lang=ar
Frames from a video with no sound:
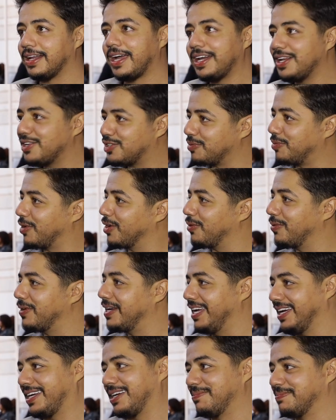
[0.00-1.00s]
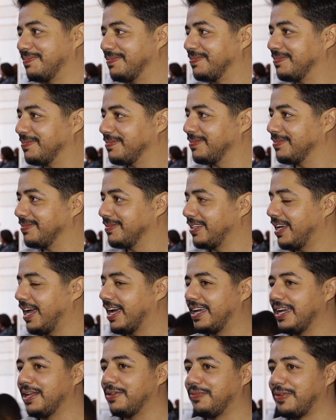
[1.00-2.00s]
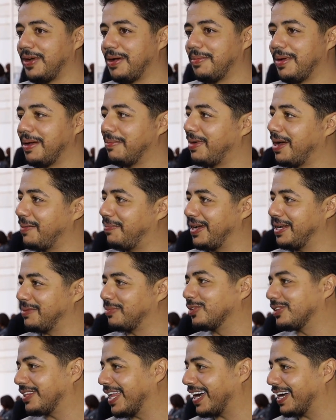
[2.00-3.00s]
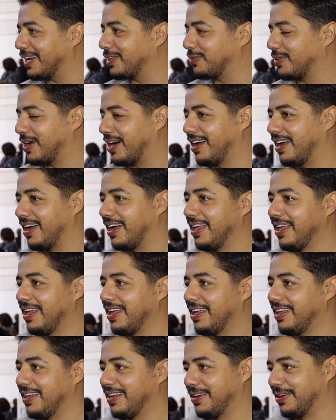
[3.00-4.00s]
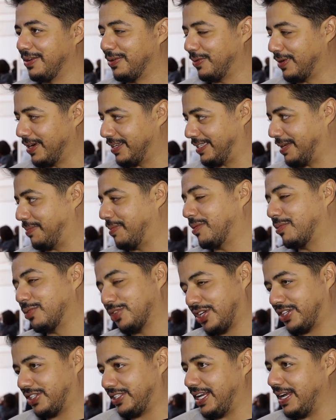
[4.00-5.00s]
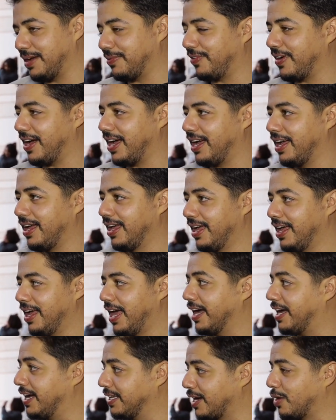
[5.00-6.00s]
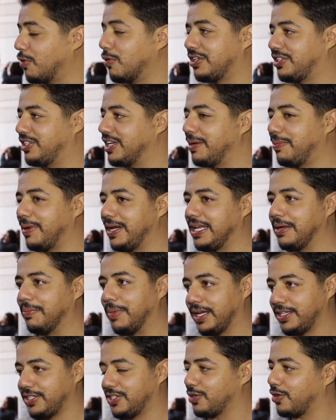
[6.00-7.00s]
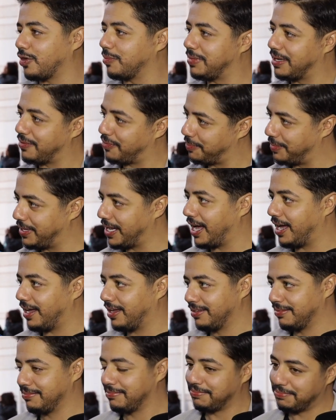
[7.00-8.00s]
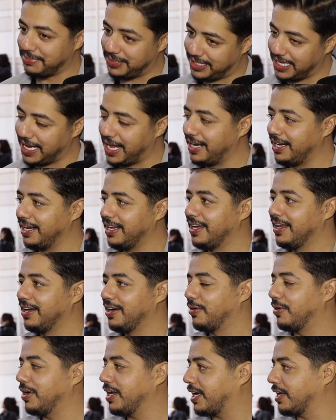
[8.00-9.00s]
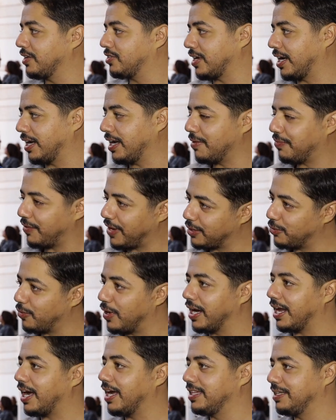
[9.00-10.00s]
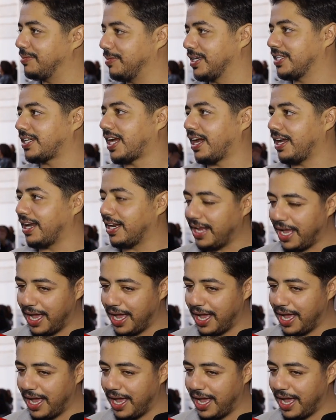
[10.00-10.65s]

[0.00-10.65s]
نخلي الجمهور هو اللي يحكم اكيد فما بين منتقد و وزعما مشجع فاكيد اول تجربه ليا ما غاديش نكون 100% مزيان ولكن ان شاء الله في الادوار القادمه ان شاء الله